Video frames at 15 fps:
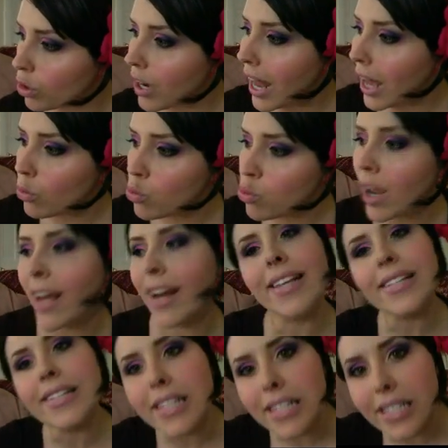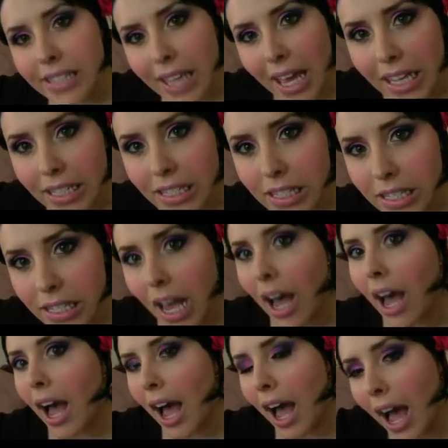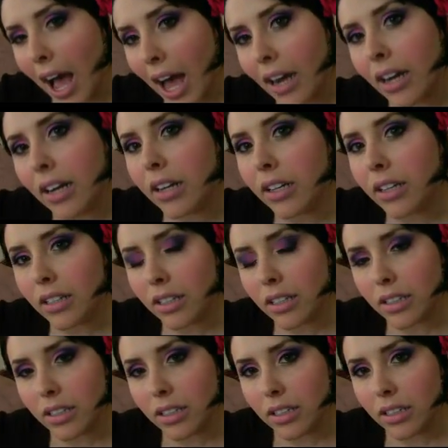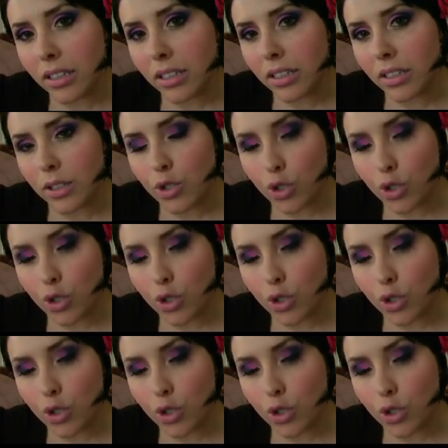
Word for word: la, una resistenza al eh,